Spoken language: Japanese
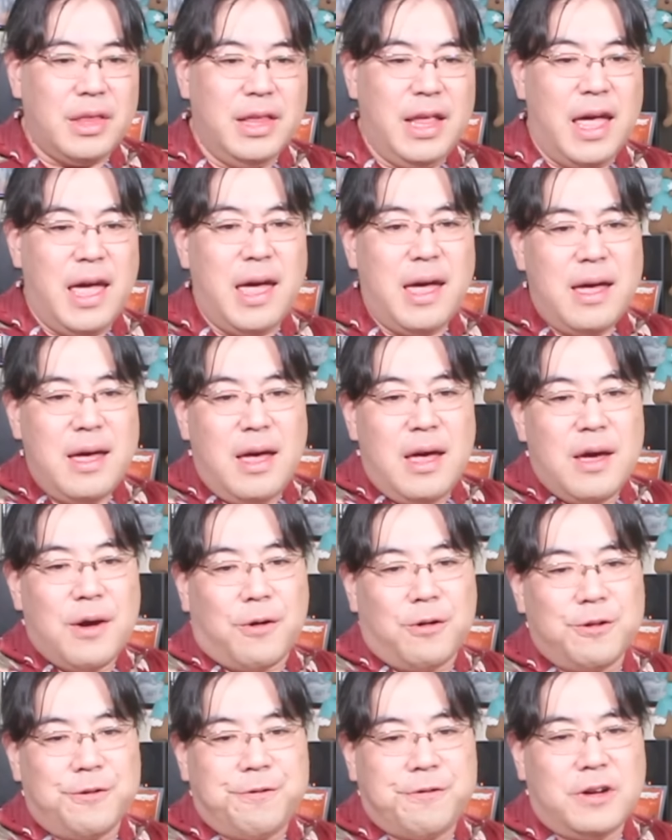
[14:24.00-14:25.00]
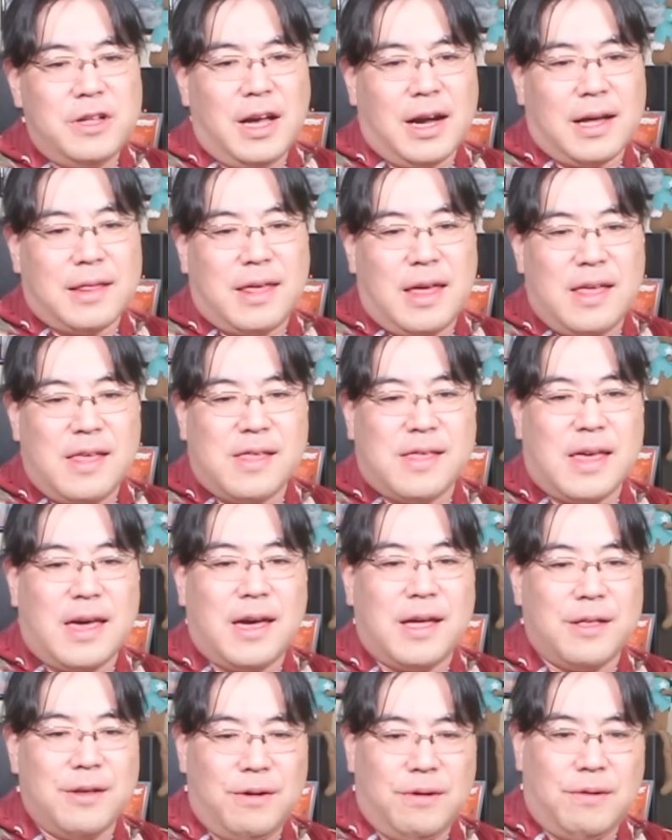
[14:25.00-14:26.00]
ね、この福永先
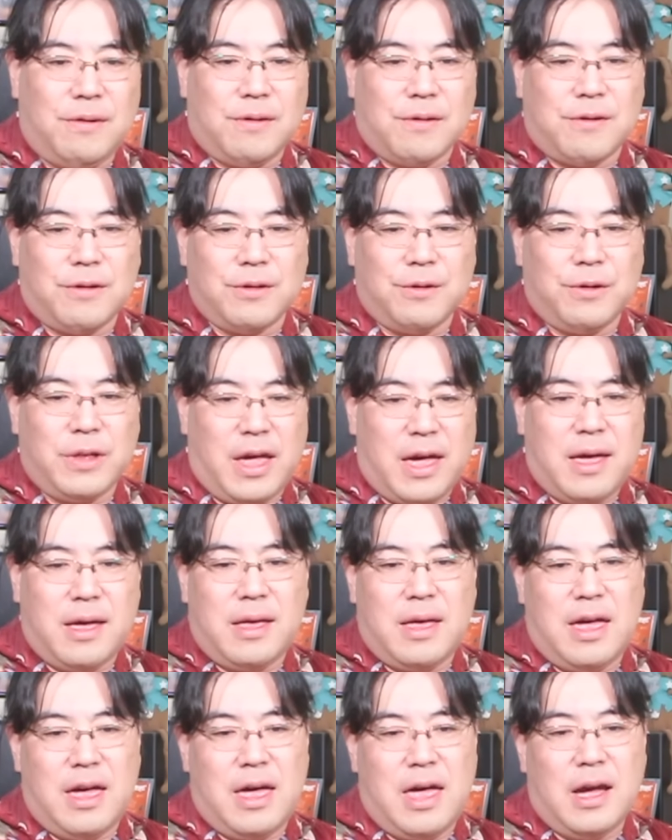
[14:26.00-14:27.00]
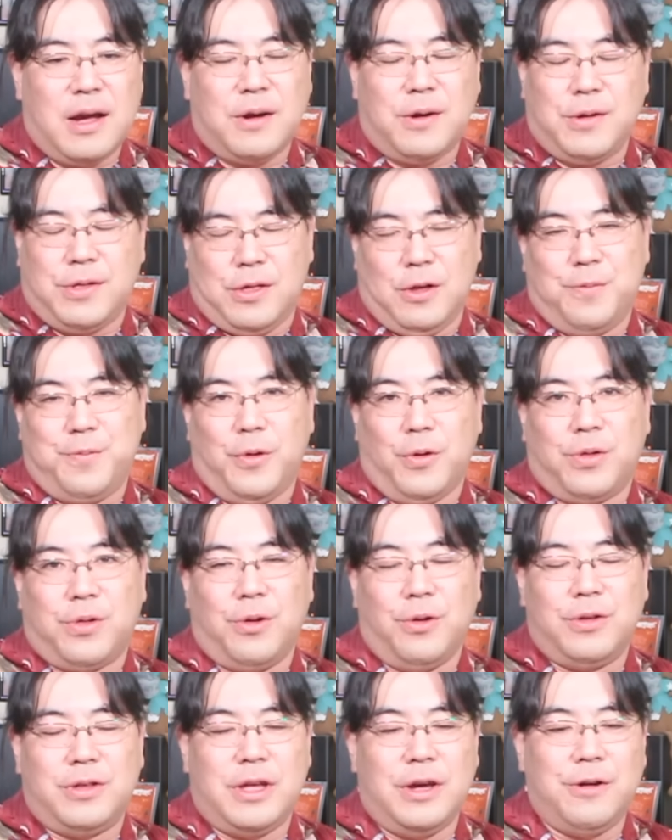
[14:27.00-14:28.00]
生のこのね、えー、X の
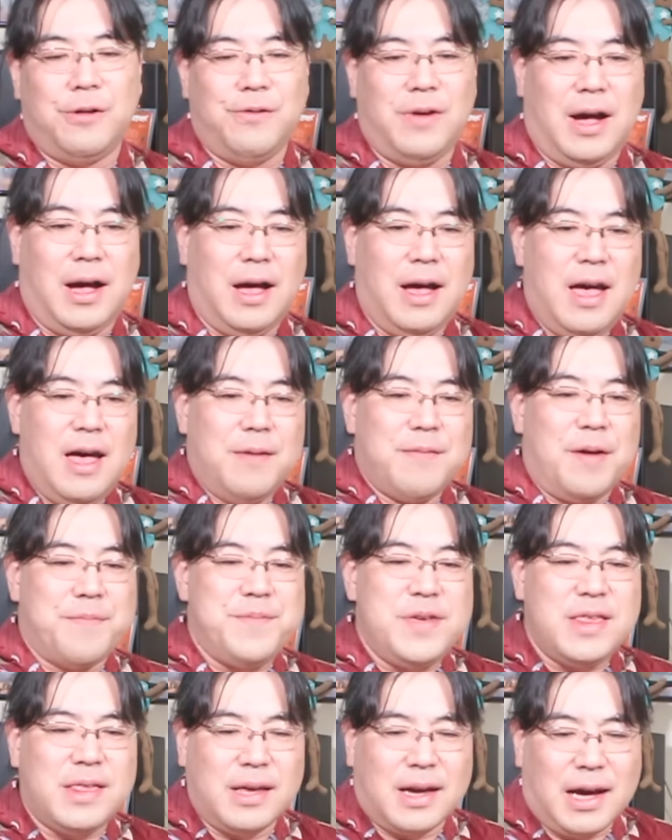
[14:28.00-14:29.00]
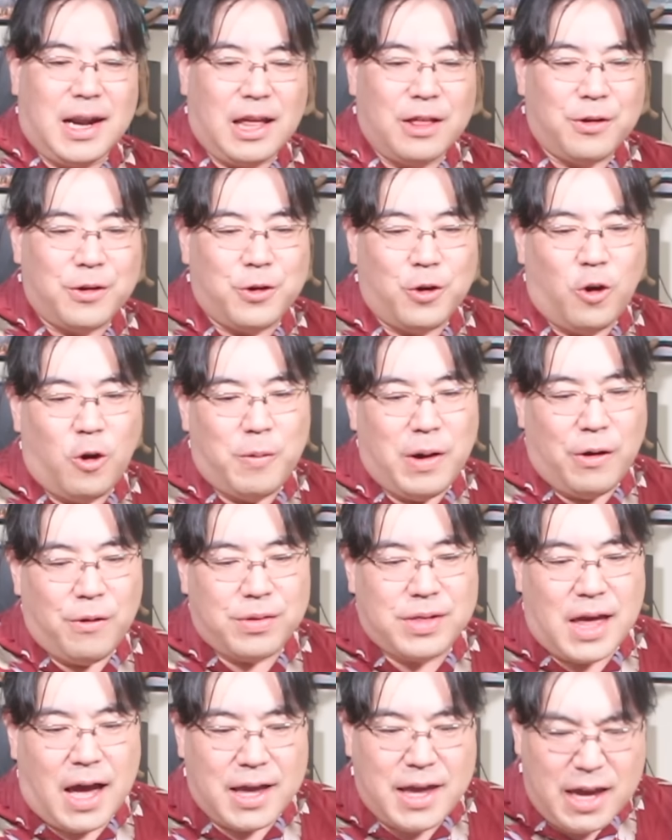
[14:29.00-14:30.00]
ポストっていうのは、まあ、自らの評判
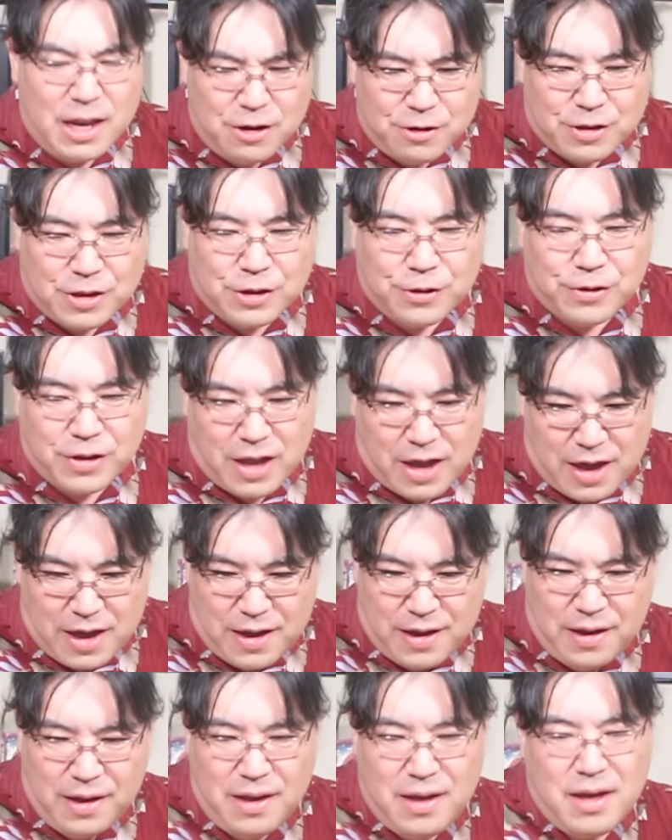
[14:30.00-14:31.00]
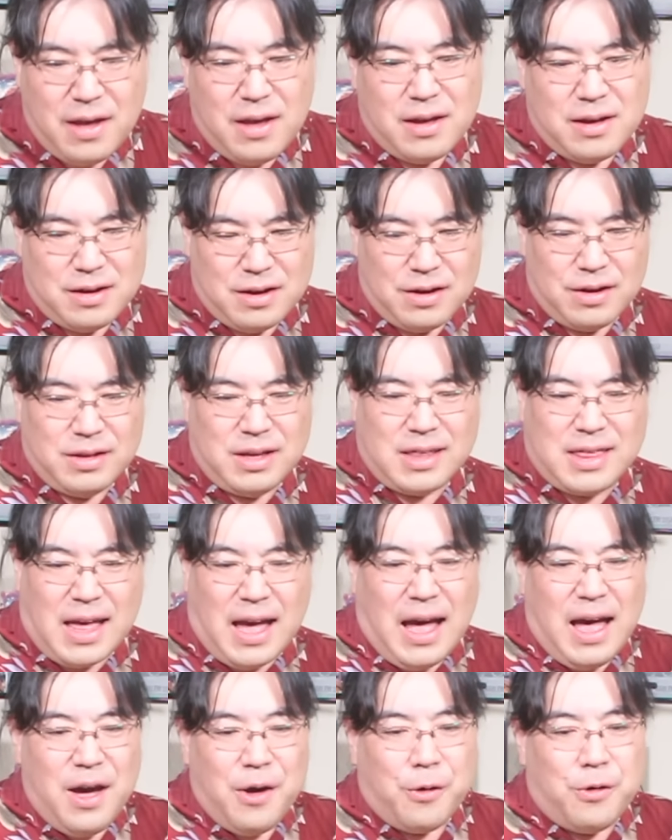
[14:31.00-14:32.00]
を下げるっていうね。うん、で
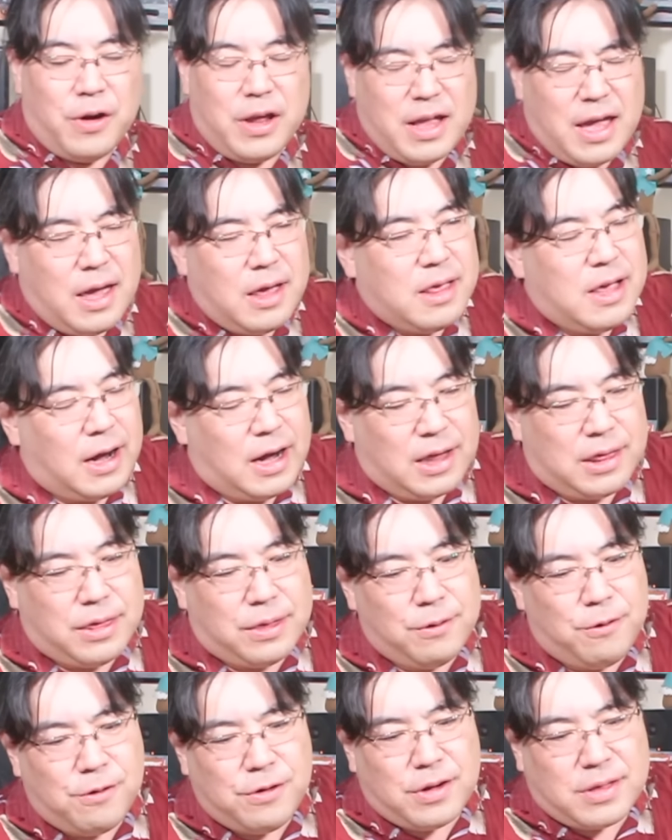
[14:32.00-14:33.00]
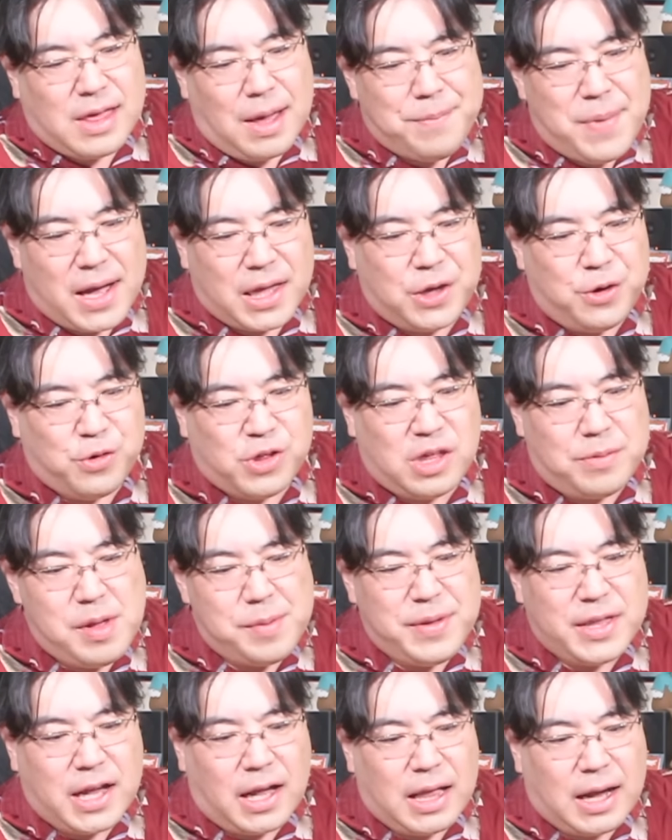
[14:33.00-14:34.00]
さ、これね、なんかすごくさ、巻き惜し
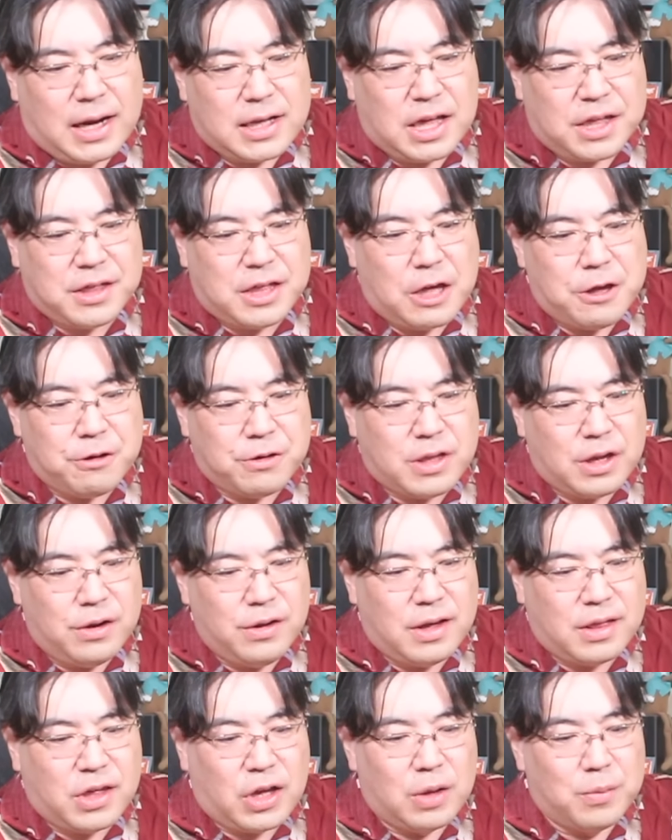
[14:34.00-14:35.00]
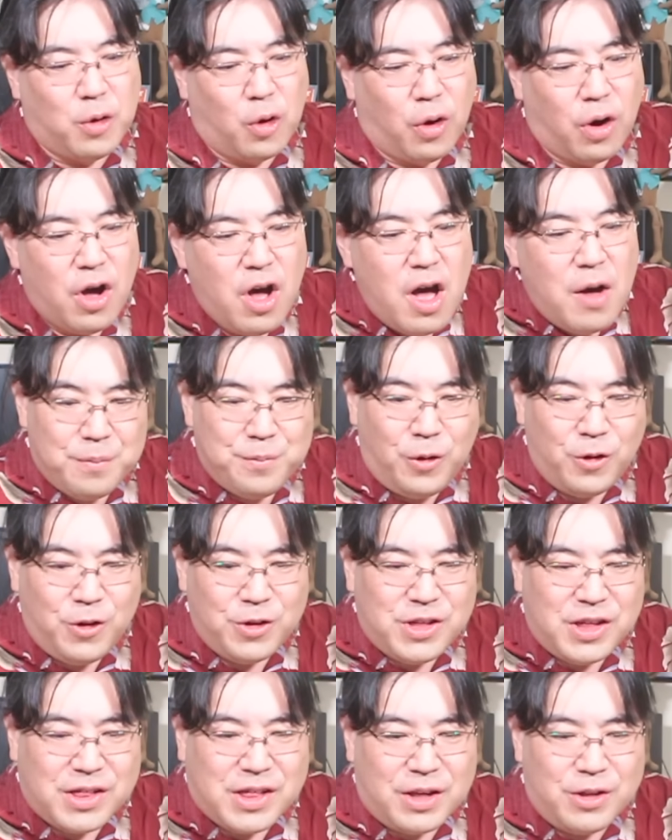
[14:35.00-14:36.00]
みみたいな形で言ってるんですけども、
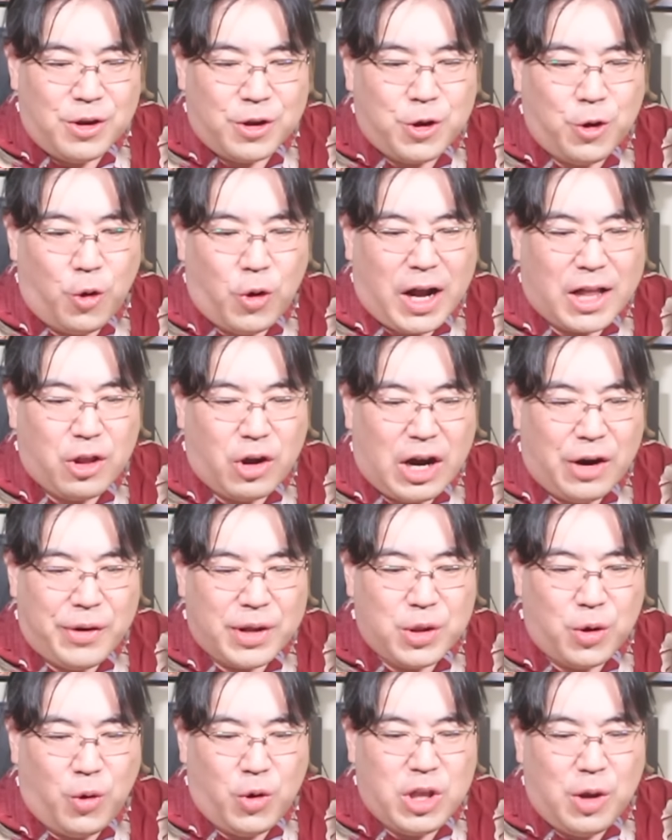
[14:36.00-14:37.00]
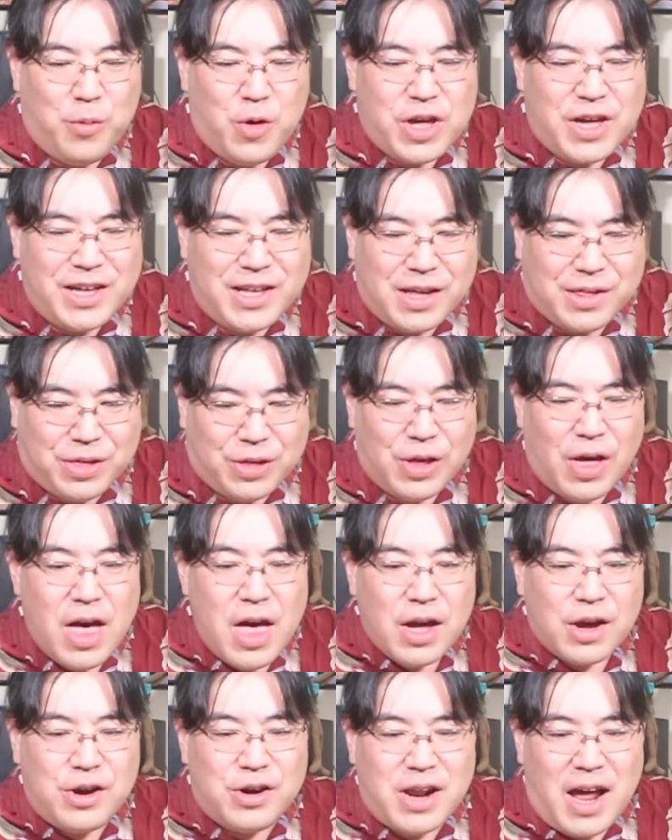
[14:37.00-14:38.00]
僕自身の評価とかはどうでもいいです。
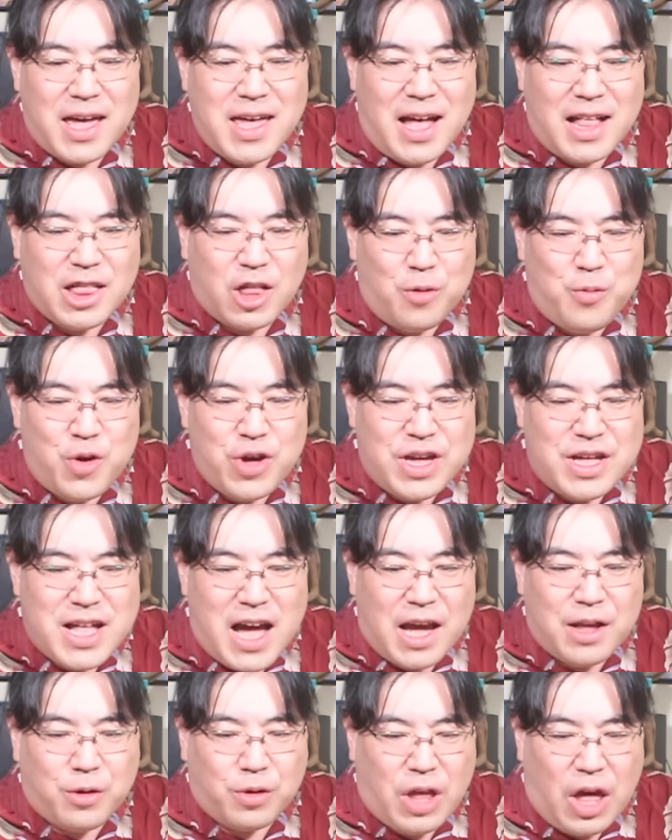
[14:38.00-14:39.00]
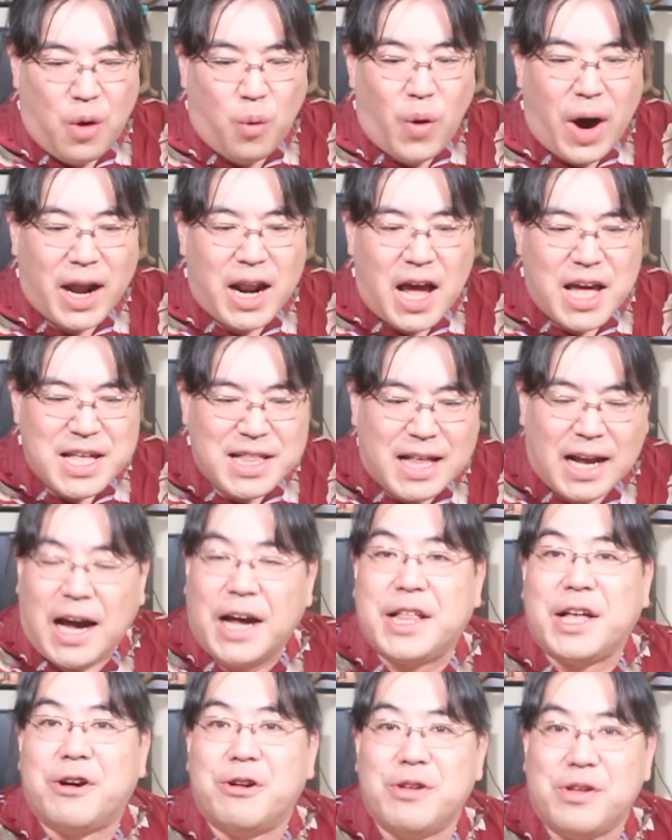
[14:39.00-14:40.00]
クライアントもいないので、笑いって
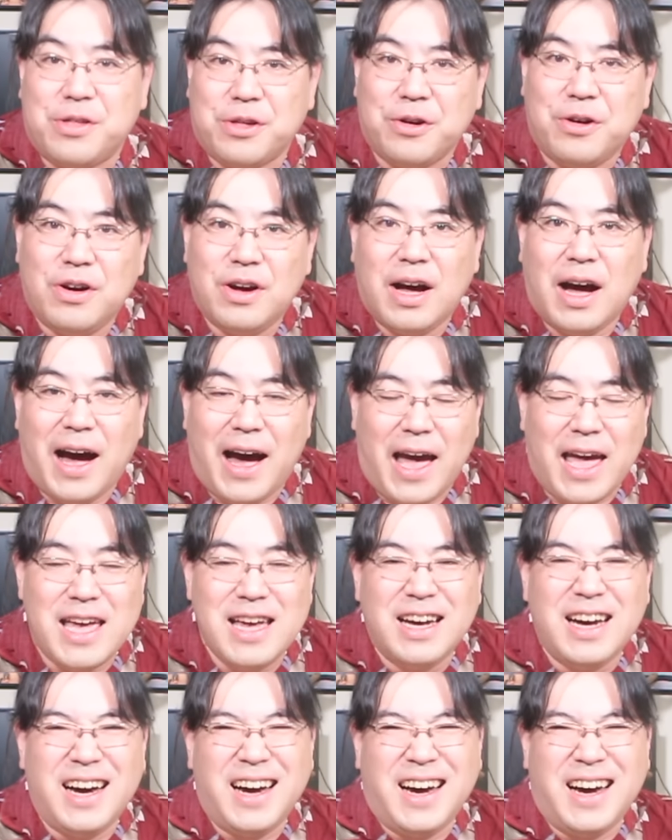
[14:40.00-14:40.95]
書いてあるんですよ。はい。